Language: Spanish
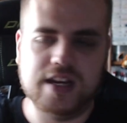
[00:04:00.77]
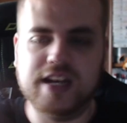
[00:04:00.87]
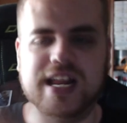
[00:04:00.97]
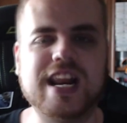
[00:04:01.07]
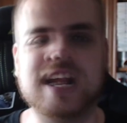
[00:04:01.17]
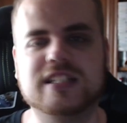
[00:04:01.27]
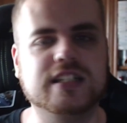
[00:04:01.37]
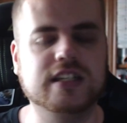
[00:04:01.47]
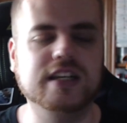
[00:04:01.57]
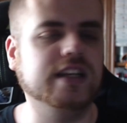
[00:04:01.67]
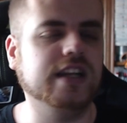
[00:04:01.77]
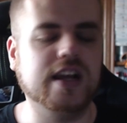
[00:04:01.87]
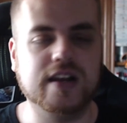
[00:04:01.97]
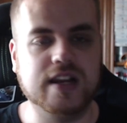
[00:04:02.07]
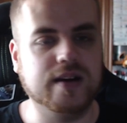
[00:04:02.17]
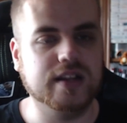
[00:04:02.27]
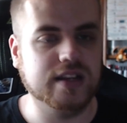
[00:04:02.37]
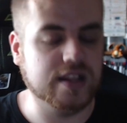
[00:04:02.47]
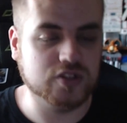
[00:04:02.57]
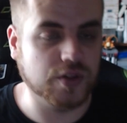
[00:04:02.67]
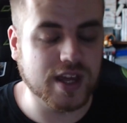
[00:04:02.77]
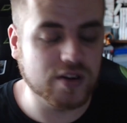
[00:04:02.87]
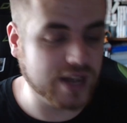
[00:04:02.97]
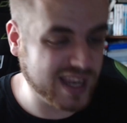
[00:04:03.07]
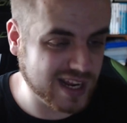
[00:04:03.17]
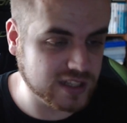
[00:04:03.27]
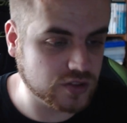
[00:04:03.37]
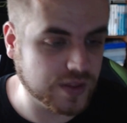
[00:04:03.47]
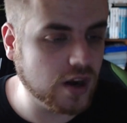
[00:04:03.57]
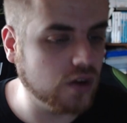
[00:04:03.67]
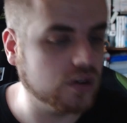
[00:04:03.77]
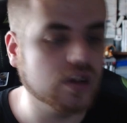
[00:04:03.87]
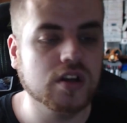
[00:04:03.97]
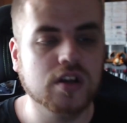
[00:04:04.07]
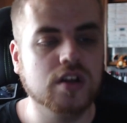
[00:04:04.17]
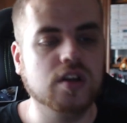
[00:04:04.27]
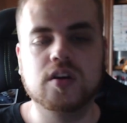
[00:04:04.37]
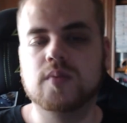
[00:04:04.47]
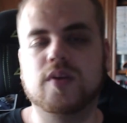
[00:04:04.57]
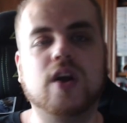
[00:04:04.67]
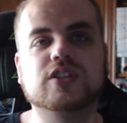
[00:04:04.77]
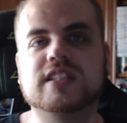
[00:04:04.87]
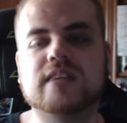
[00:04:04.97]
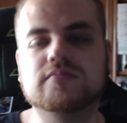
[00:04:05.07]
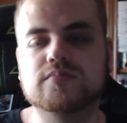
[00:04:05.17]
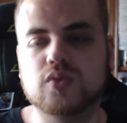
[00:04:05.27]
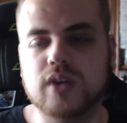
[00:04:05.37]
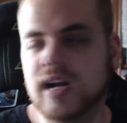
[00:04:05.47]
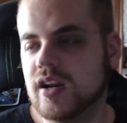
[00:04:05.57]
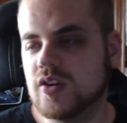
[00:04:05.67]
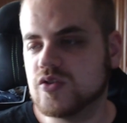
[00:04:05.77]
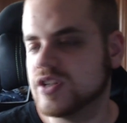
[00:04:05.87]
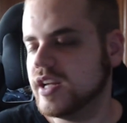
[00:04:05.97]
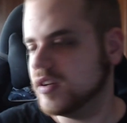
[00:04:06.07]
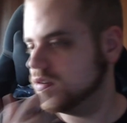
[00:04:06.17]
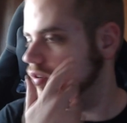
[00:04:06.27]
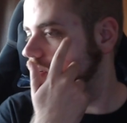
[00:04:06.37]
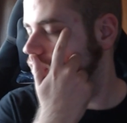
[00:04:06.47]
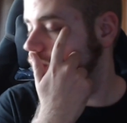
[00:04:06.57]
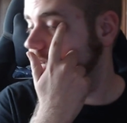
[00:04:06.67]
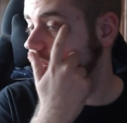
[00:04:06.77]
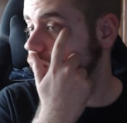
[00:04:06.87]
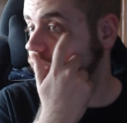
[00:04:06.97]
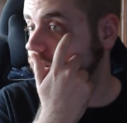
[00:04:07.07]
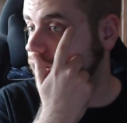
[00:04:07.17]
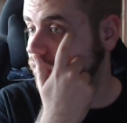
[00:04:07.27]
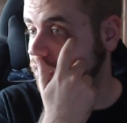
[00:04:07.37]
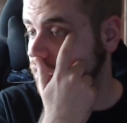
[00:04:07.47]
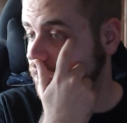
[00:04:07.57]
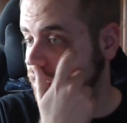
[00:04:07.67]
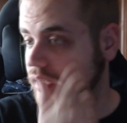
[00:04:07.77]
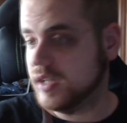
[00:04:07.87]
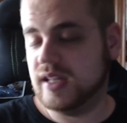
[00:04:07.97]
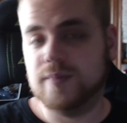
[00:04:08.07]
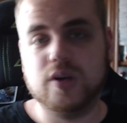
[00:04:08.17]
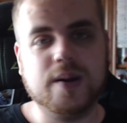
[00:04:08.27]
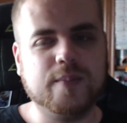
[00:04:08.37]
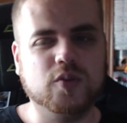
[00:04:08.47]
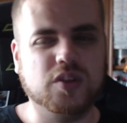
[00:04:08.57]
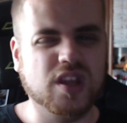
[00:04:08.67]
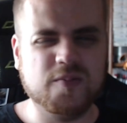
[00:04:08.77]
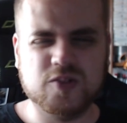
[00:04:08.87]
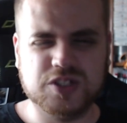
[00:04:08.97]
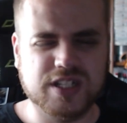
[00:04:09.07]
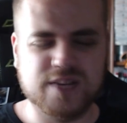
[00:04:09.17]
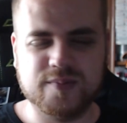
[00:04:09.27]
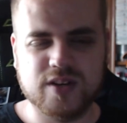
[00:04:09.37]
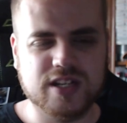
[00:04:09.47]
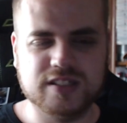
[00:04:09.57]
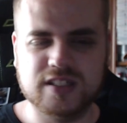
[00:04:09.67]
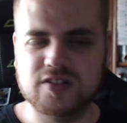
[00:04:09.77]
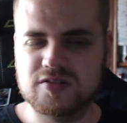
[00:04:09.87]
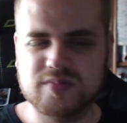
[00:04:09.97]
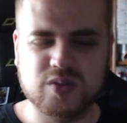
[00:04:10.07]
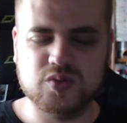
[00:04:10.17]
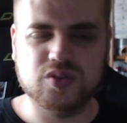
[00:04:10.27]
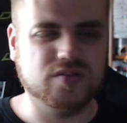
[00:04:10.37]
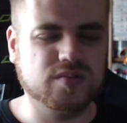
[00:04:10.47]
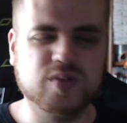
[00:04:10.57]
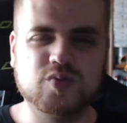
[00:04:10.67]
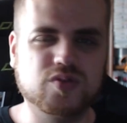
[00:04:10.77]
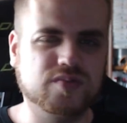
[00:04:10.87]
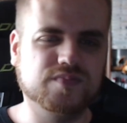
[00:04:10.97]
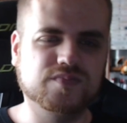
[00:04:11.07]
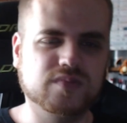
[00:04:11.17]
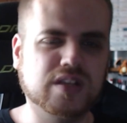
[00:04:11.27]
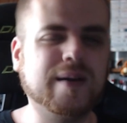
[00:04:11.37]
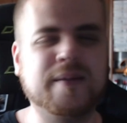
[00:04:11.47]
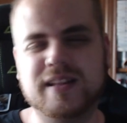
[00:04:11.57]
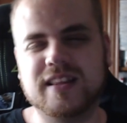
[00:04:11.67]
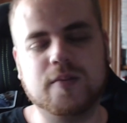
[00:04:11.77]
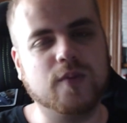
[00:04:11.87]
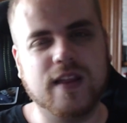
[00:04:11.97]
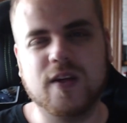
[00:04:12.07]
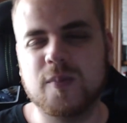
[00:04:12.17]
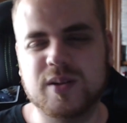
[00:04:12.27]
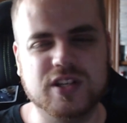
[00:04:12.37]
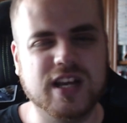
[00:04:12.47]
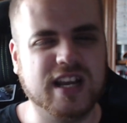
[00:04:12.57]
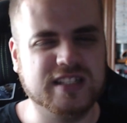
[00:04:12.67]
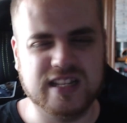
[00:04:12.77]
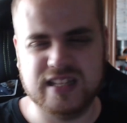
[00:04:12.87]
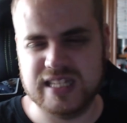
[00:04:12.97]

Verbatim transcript: y la ras. Y, la, destrozaron. Es que la destrozaron. Fue una cosa tan vulgar, no sé. No, no me ha quedado muy claro. Y tampoco había motivos ni nada por el estilo. No me gustó, no me gustó. Aparte, el modelado de los personajes era.